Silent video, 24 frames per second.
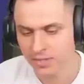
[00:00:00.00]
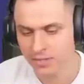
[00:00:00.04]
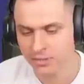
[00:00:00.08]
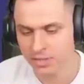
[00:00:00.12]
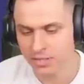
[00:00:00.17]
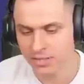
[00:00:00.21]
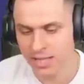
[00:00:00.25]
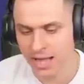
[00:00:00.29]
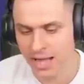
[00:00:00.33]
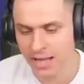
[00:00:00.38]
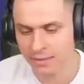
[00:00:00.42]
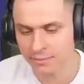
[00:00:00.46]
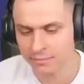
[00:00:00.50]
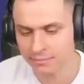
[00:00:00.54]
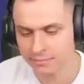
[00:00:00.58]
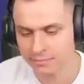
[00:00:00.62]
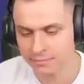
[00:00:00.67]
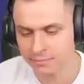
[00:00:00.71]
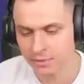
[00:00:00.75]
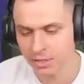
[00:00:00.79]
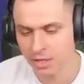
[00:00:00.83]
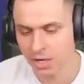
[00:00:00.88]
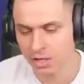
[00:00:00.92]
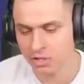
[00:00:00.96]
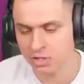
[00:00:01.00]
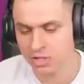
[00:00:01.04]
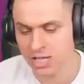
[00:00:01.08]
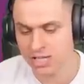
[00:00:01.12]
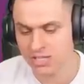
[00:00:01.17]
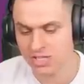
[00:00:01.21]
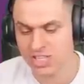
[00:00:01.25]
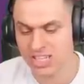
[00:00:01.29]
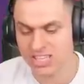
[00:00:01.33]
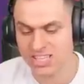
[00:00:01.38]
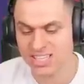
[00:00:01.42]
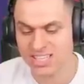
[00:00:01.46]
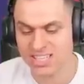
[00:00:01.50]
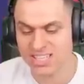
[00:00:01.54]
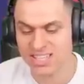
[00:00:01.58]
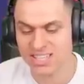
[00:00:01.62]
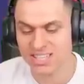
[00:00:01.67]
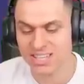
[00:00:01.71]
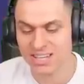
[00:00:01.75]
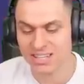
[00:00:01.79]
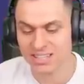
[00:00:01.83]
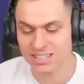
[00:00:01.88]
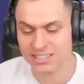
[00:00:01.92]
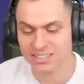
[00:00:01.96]
Nita, chodź, wiesz... Nie, nie, nie, nie, nie,
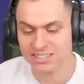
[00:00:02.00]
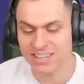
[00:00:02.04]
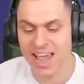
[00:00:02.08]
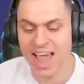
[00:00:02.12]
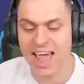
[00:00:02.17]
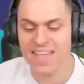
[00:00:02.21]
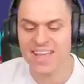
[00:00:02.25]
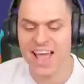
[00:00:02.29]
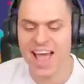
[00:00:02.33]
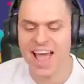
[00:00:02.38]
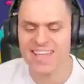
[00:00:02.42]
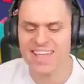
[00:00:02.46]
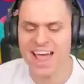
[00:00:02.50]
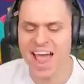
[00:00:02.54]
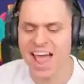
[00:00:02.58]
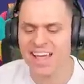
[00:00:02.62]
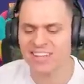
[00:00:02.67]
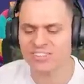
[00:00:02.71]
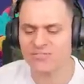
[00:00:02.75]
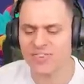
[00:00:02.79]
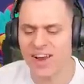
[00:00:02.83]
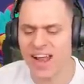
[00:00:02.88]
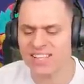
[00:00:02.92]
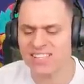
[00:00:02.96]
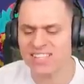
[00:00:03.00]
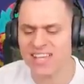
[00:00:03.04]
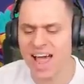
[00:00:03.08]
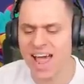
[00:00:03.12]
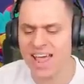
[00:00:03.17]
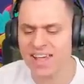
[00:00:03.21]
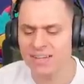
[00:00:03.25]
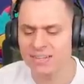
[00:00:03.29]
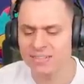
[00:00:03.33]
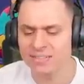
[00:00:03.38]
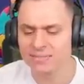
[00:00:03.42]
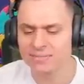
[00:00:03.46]
nie, nie, nie, wracaj!